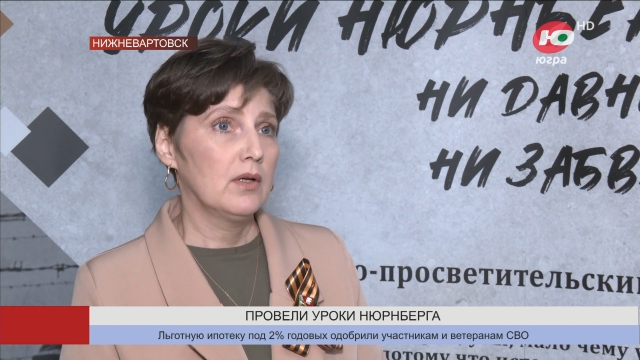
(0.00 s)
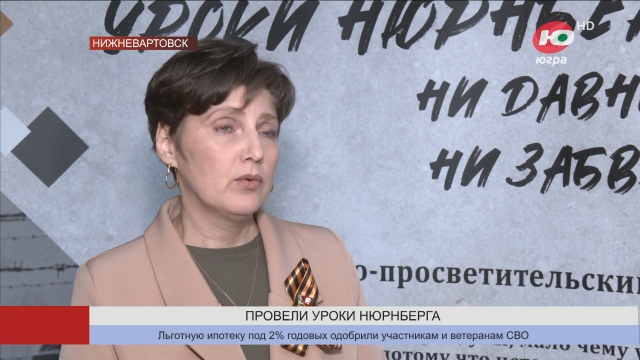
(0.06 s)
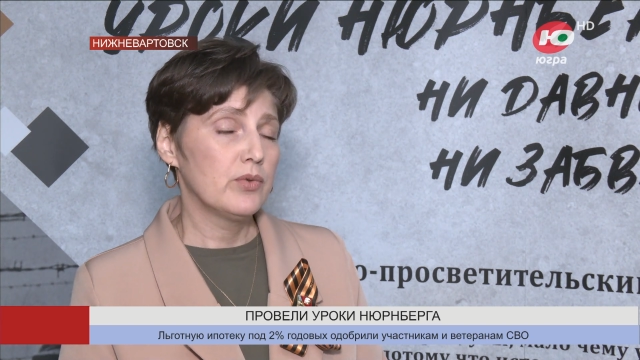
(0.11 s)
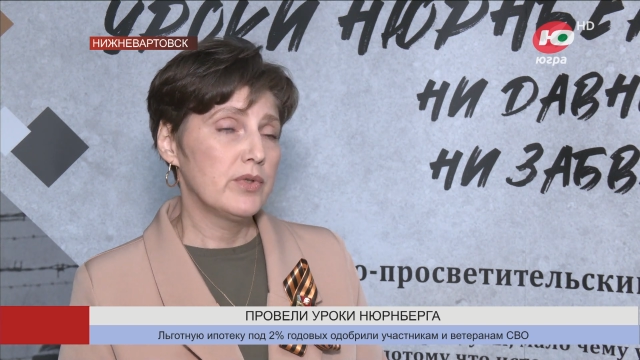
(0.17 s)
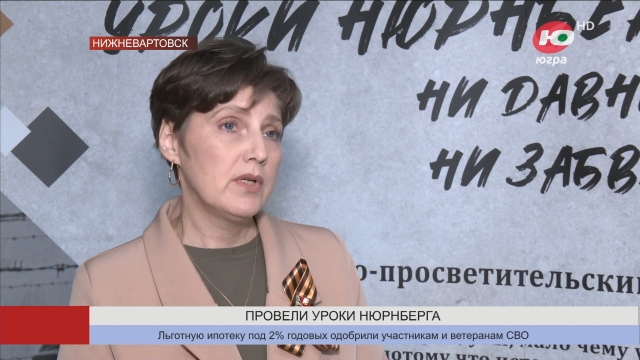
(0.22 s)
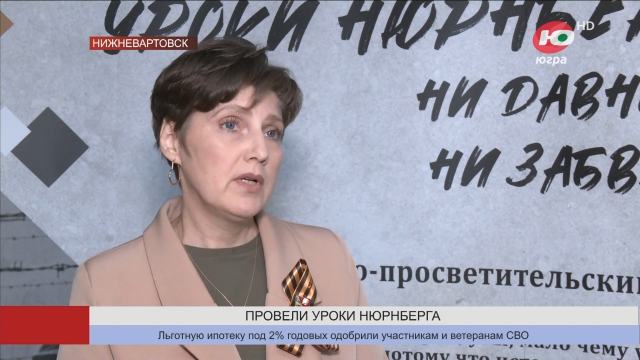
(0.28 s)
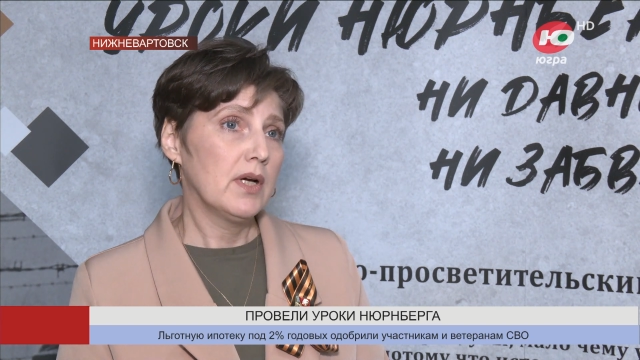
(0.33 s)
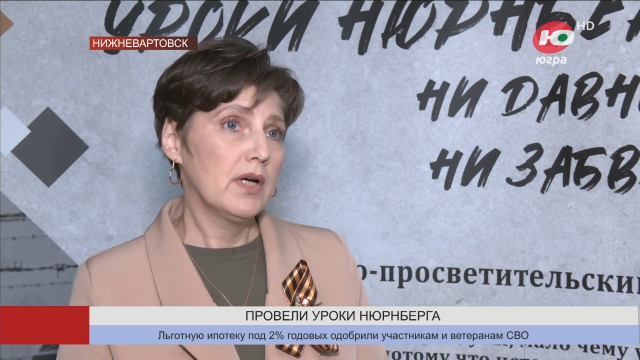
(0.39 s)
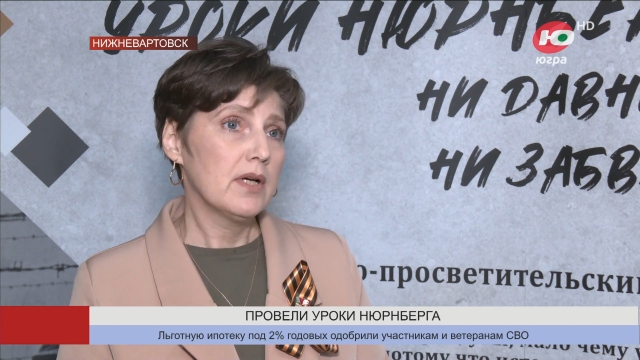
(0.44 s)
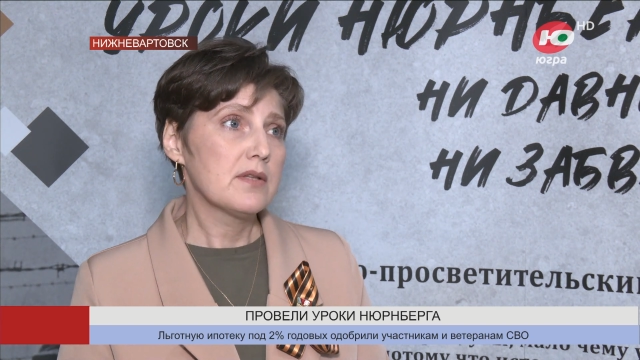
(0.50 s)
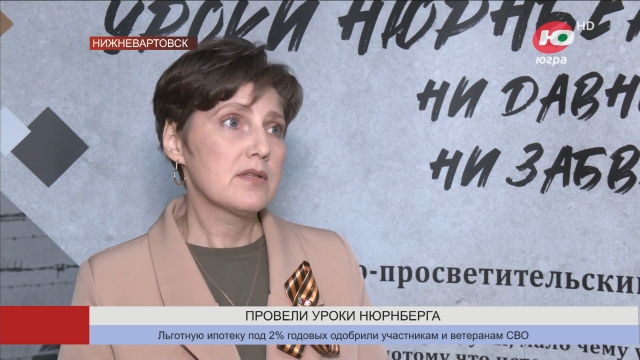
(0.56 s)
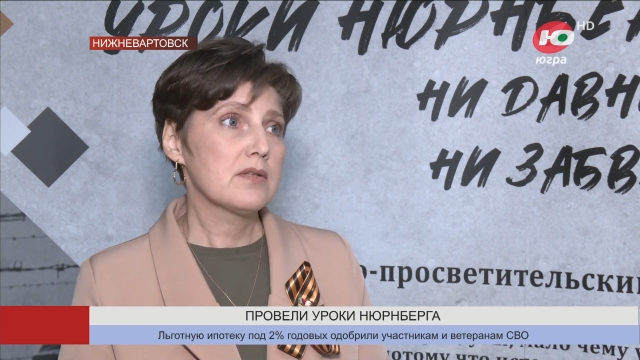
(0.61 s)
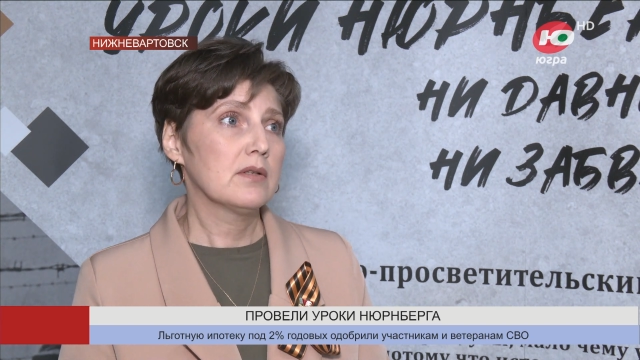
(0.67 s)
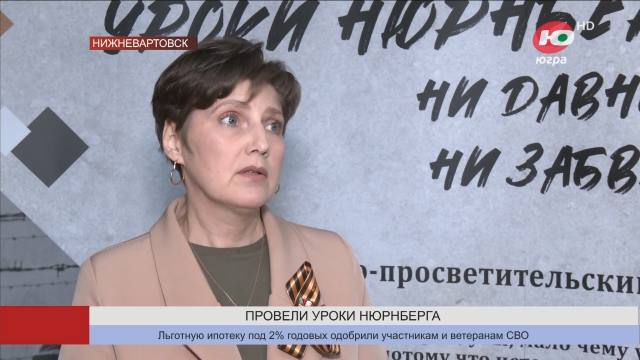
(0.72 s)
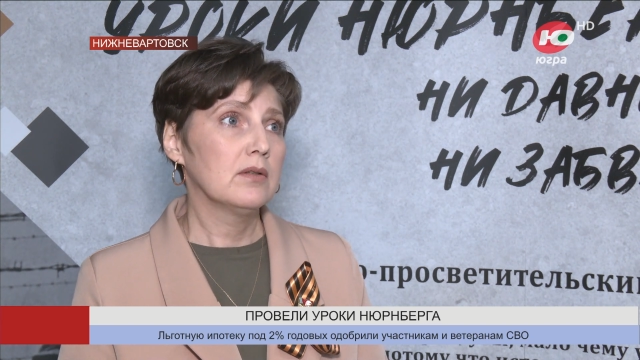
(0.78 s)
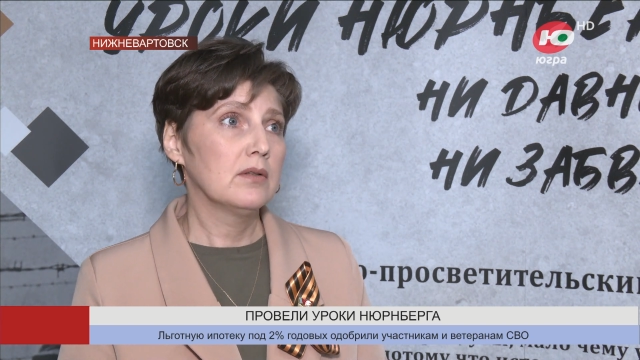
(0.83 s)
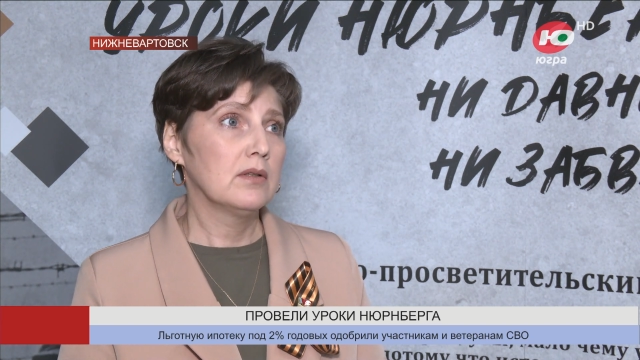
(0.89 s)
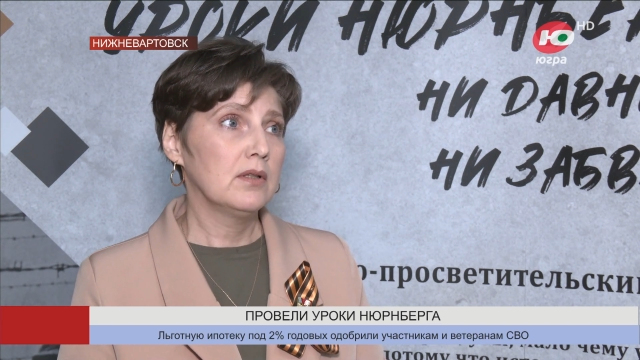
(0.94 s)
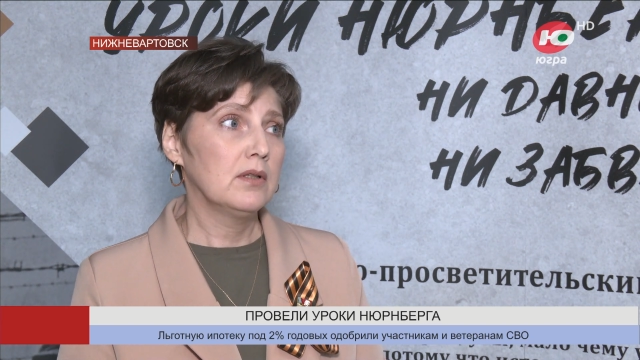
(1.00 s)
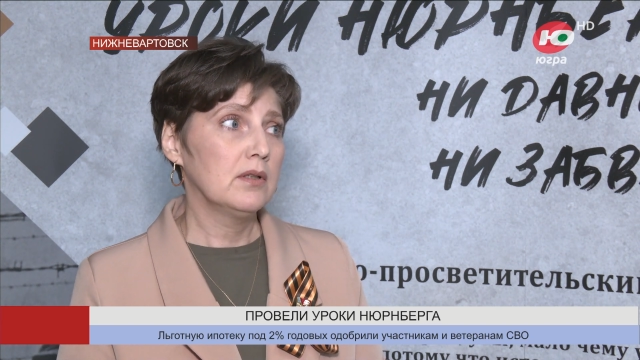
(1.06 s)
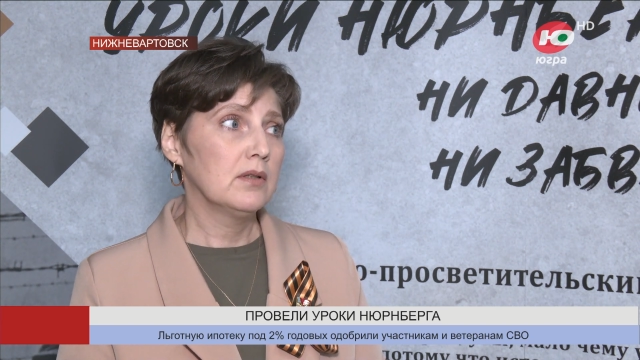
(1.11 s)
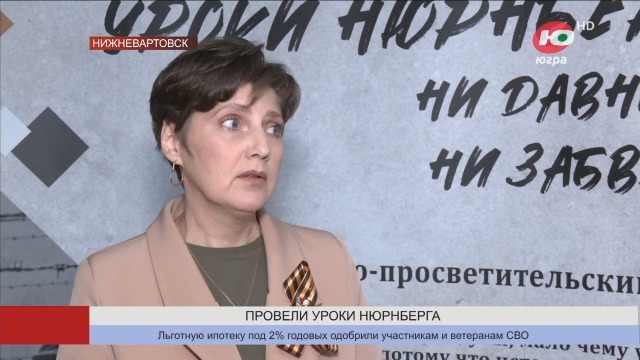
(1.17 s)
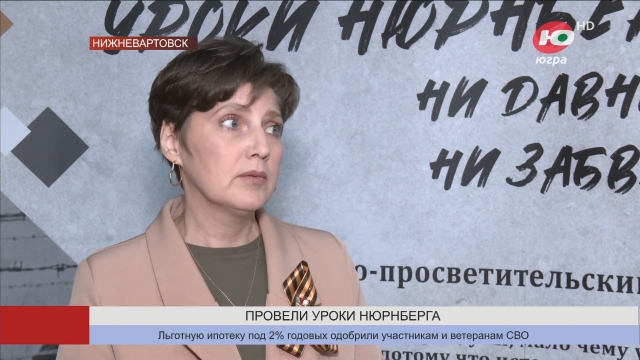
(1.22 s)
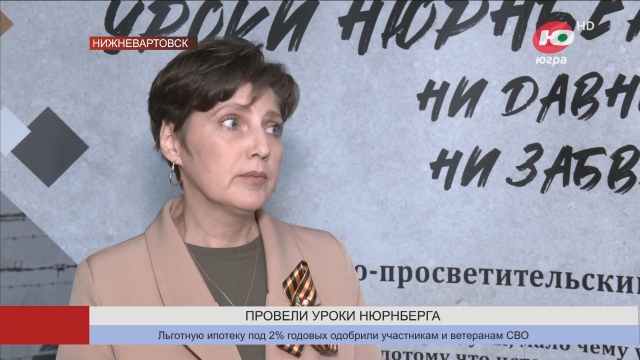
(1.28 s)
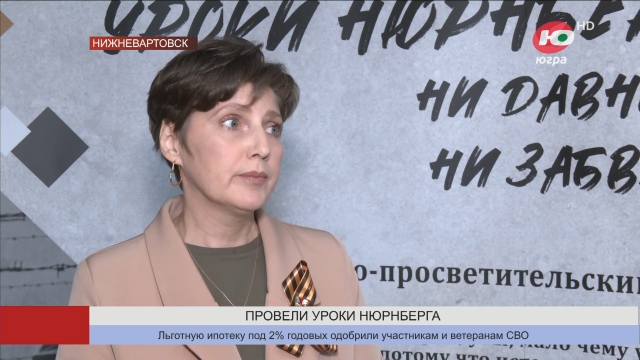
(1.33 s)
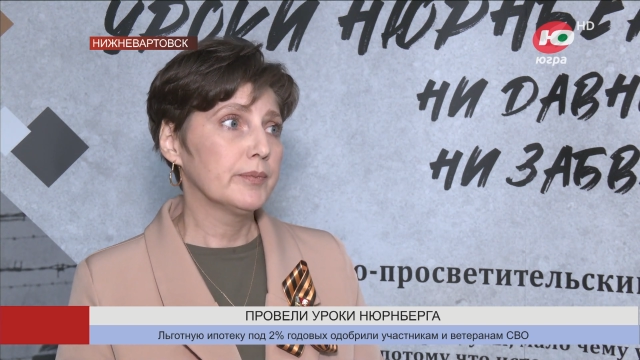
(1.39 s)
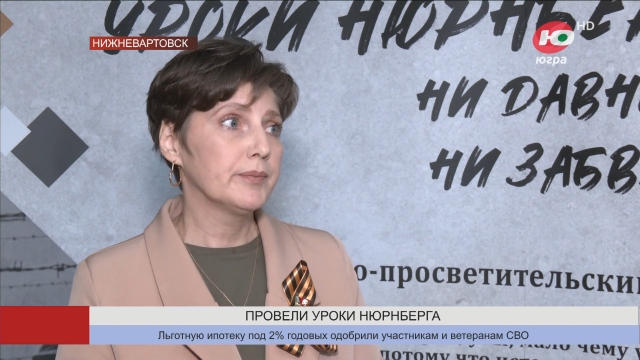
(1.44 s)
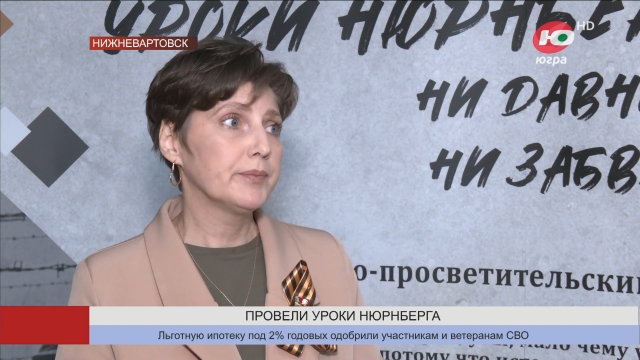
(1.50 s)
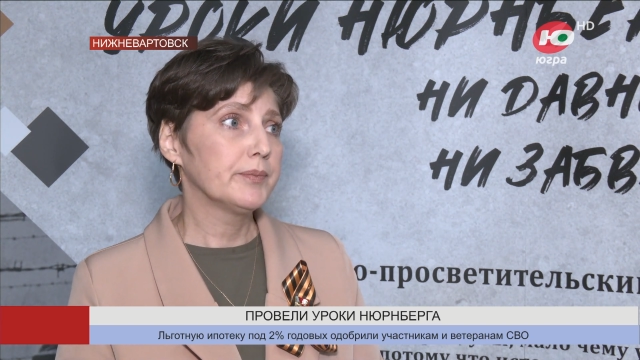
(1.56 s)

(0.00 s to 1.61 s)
уделяется. И э,